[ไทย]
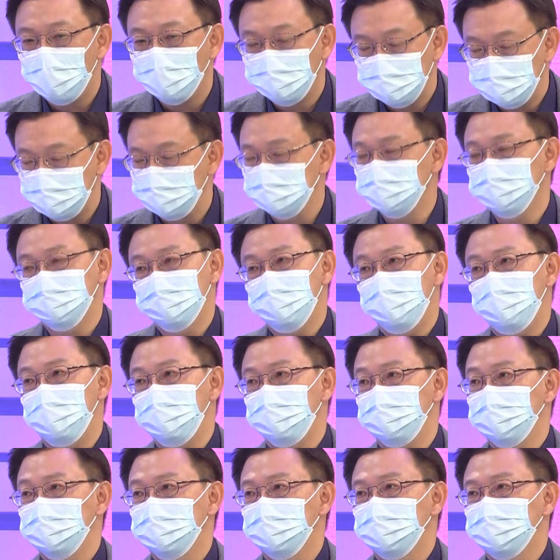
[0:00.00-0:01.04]
อนิดหนึ่งได้
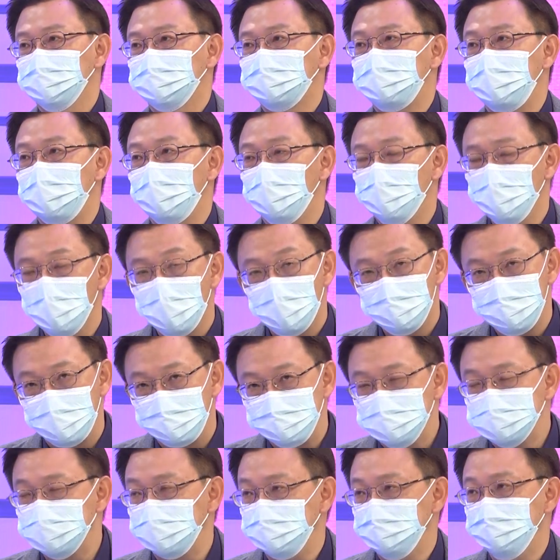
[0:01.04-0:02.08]
แต่เขารอแบ
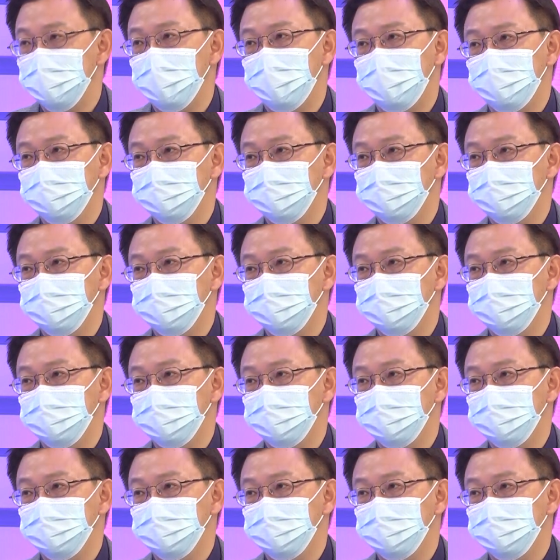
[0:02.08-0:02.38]
บมีสัญญา